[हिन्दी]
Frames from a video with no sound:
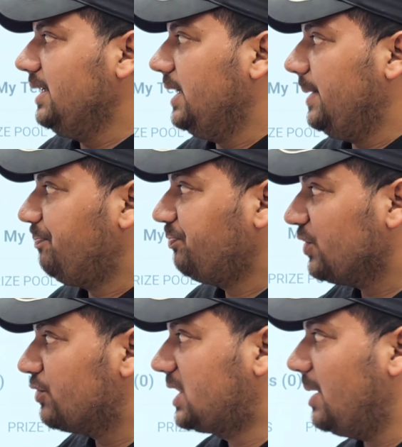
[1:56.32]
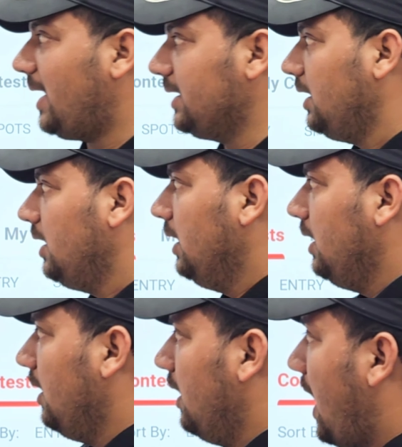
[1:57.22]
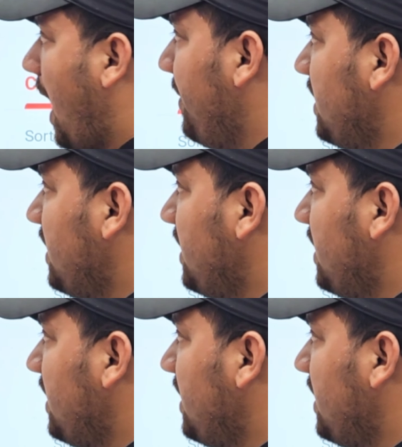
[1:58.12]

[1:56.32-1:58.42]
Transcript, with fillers: वाली है उसके बाद आप